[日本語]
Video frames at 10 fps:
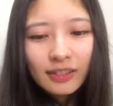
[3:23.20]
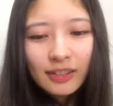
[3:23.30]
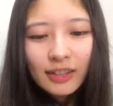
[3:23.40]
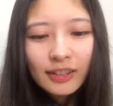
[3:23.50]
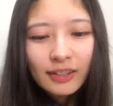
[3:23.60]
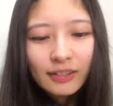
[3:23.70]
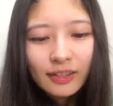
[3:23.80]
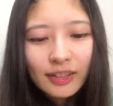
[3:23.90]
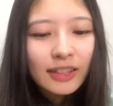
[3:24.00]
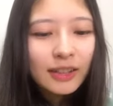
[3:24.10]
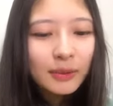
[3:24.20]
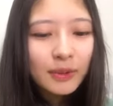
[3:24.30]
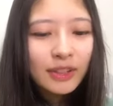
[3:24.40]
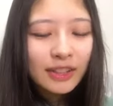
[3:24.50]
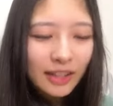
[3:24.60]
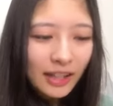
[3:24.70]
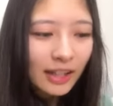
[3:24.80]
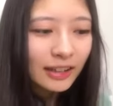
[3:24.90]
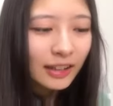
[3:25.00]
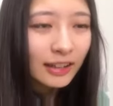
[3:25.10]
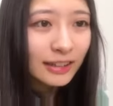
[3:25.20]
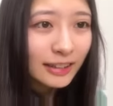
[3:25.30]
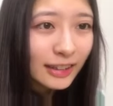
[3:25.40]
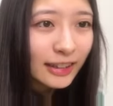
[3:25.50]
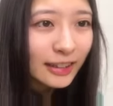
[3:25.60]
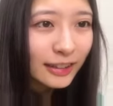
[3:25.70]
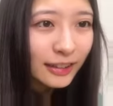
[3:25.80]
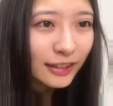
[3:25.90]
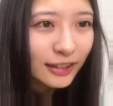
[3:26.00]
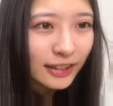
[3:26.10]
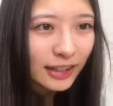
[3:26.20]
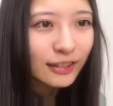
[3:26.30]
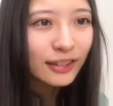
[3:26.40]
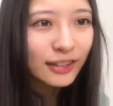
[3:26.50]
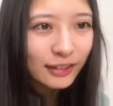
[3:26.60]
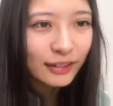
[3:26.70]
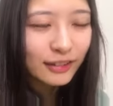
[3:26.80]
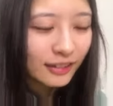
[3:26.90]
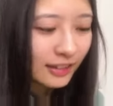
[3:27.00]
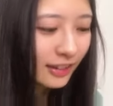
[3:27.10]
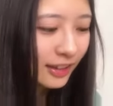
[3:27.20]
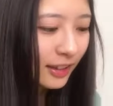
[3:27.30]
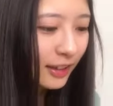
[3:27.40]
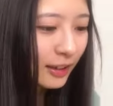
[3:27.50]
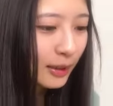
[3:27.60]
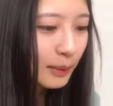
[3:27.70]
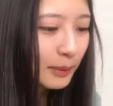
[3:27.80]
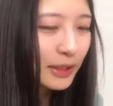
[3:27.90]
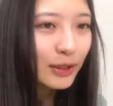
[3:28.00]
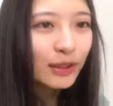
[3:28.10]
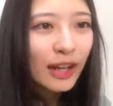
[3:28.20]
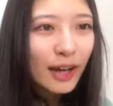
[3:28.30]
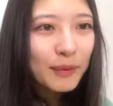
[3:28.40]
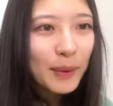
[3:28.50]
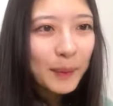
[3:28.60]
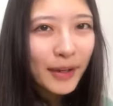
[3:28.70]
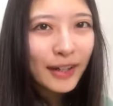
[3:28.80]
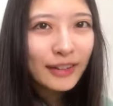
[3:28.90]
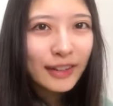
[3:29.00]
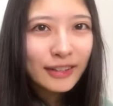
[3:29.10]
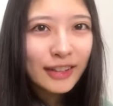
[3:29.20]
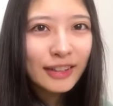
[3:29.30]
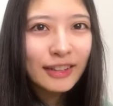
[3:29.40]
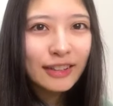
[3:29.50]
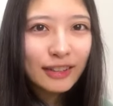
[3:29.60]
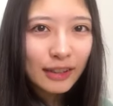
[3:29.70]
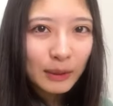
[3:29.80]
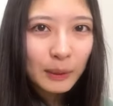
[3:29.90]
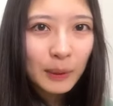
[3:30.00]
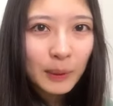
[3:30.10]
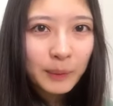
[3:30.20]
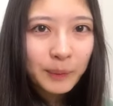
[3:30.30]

なんていうの久しぶりにねやったら絶対筋肉痛になるんですよ。マジこれはメンバーあるあるなんですけど